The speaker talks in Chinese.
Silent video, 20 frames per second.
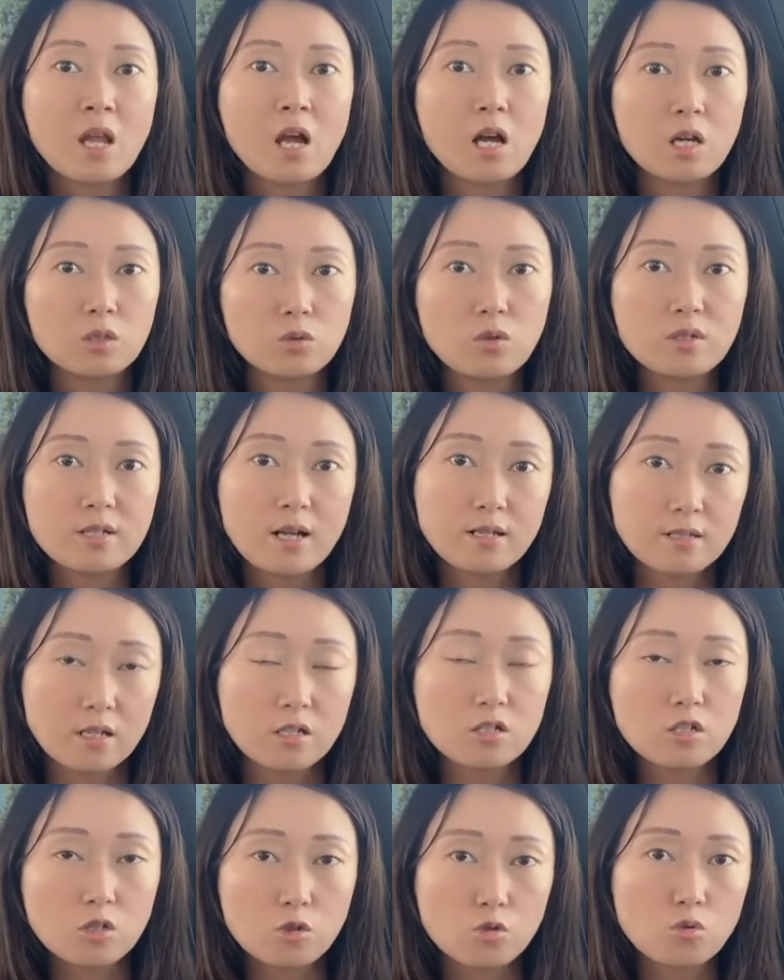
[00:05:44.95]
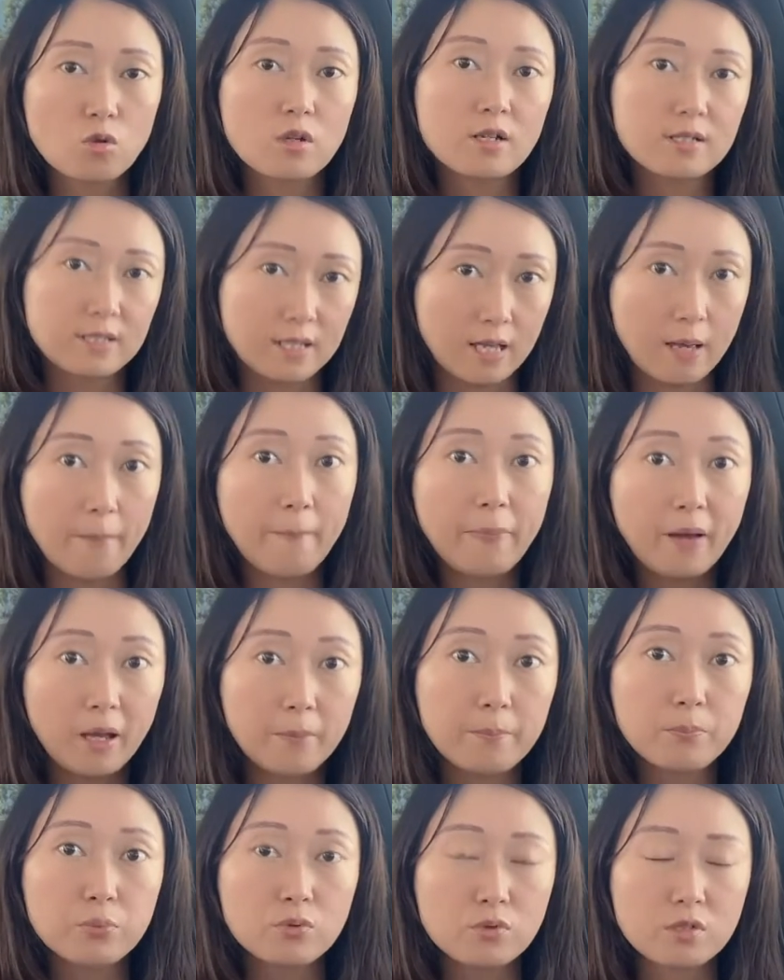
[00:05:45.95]
很多家长只做了前
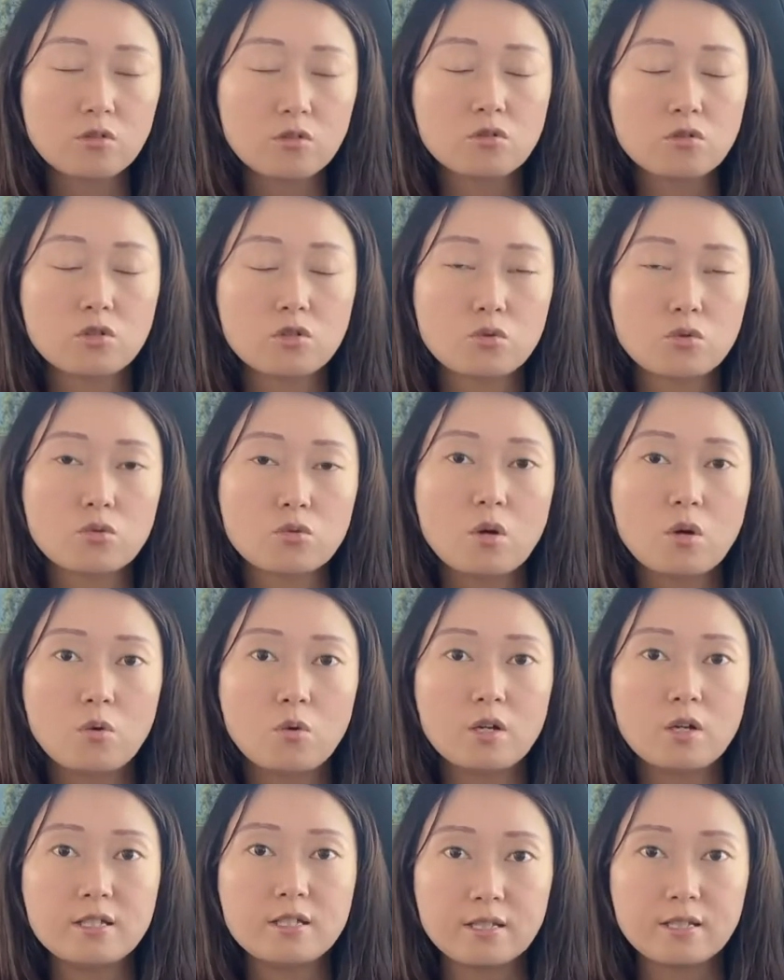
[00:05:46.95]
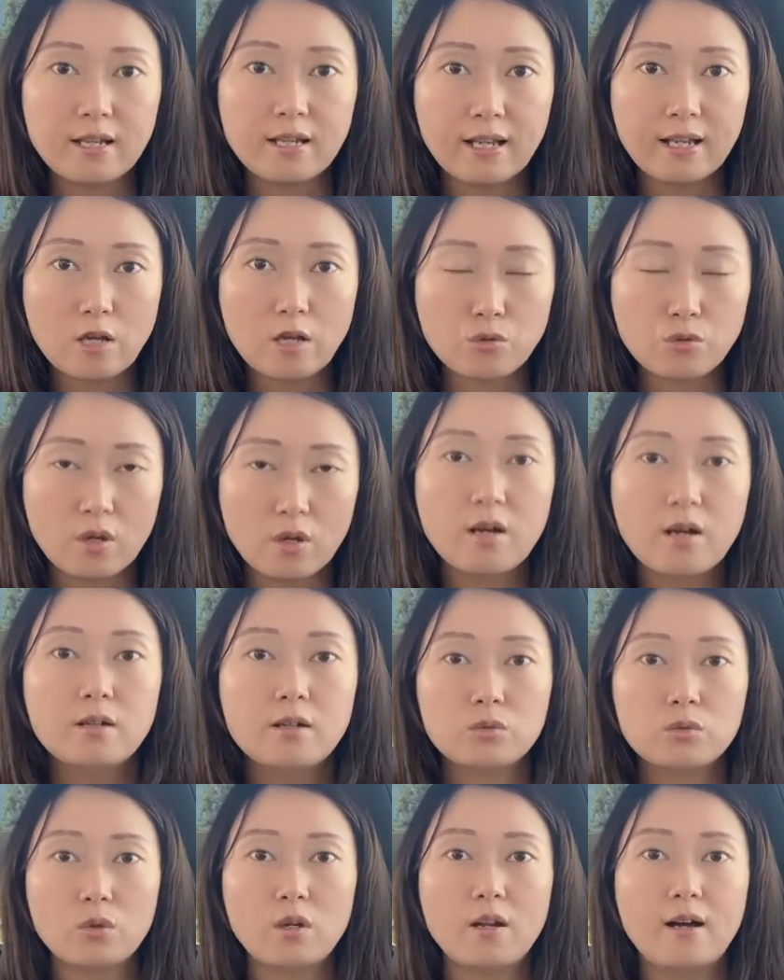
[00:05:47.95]
半步骤，就是说我已经给他学了
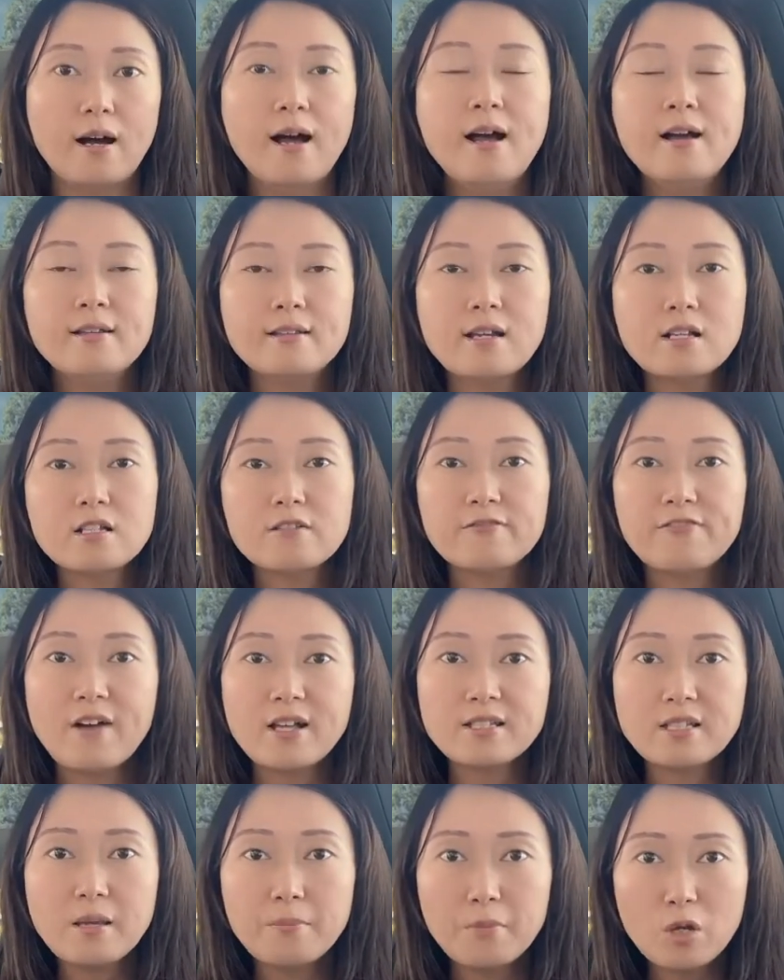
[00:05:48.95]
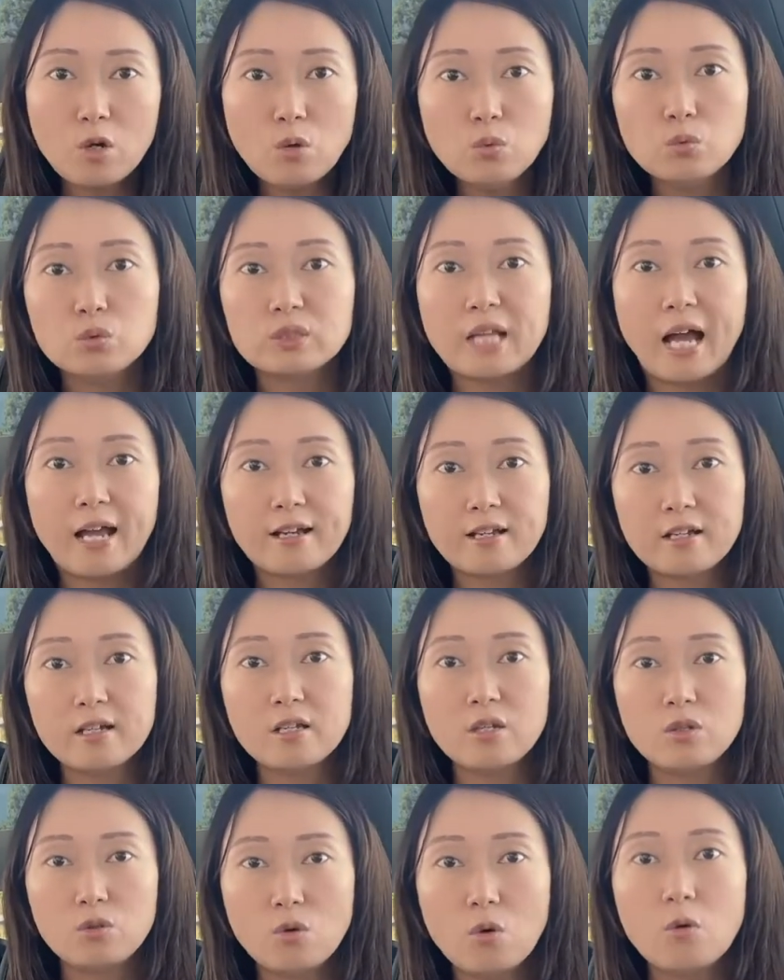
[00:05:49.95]
很多了，但是发现没有舞台可
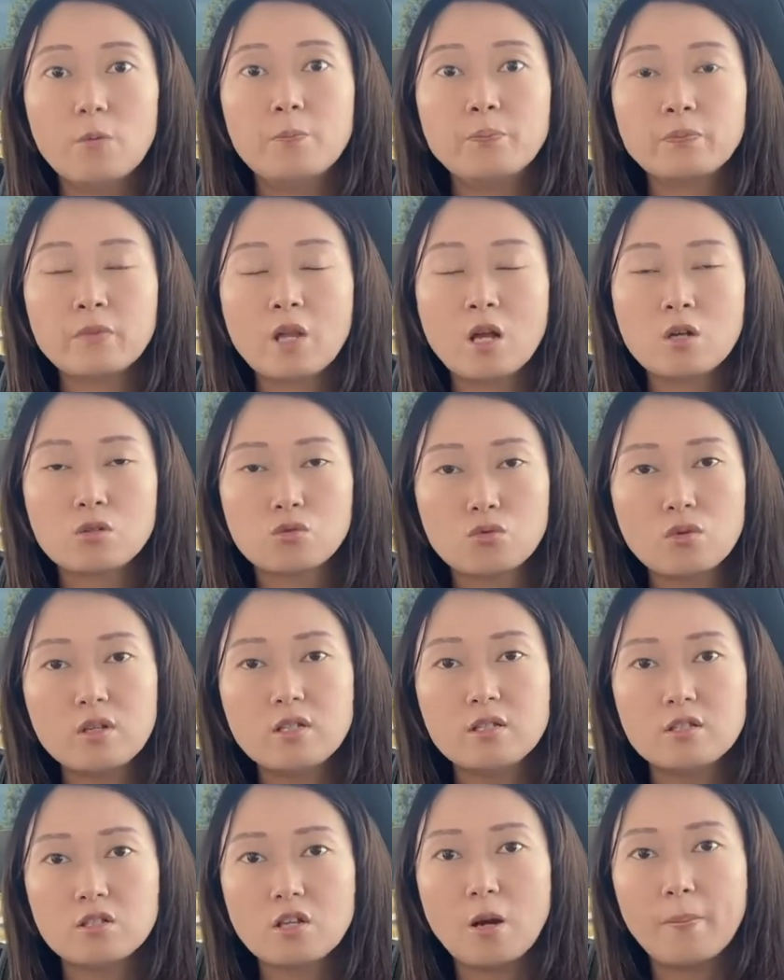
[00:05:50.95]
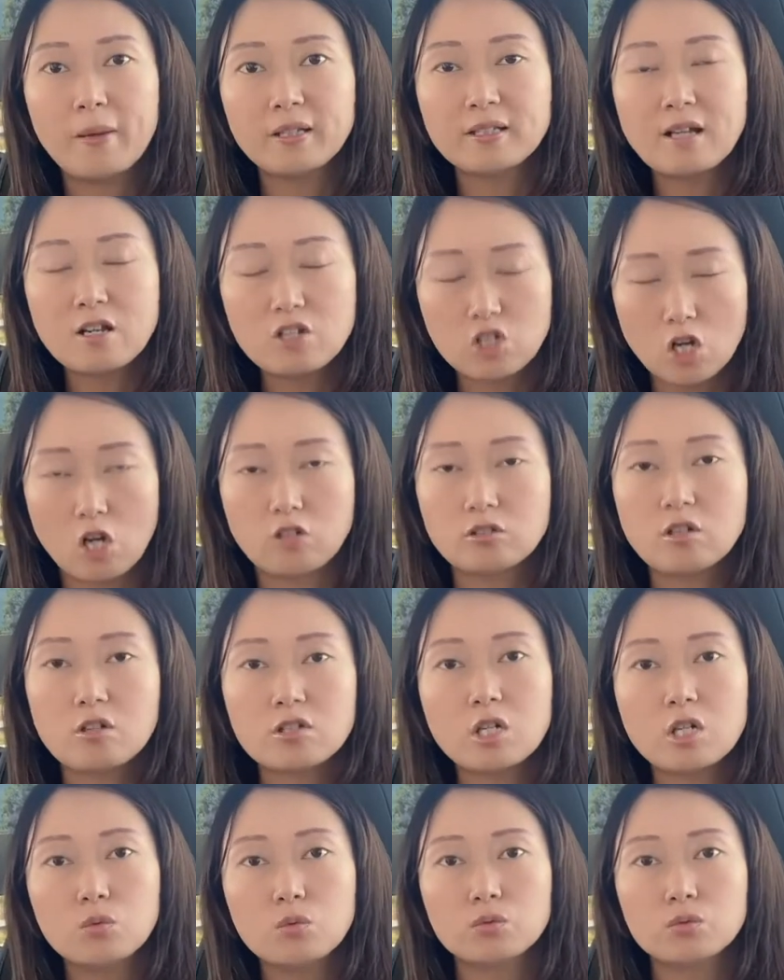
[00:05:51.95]
以用，所以你就要帮他找到
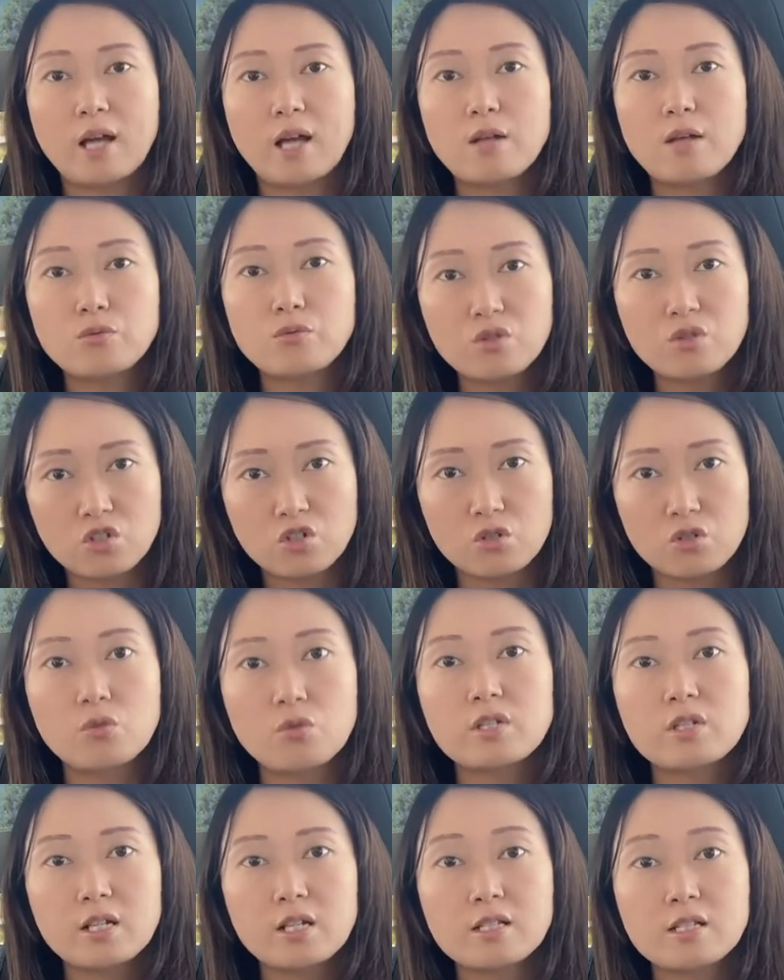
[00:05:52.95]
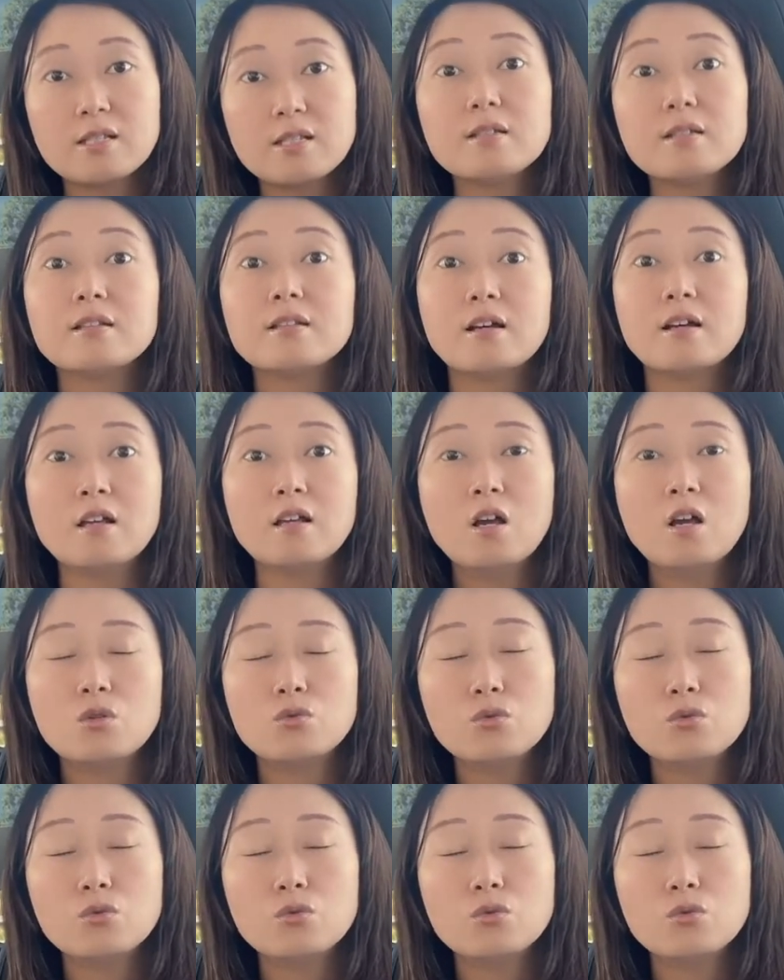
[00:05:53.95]
这个舞台去使用这个技能。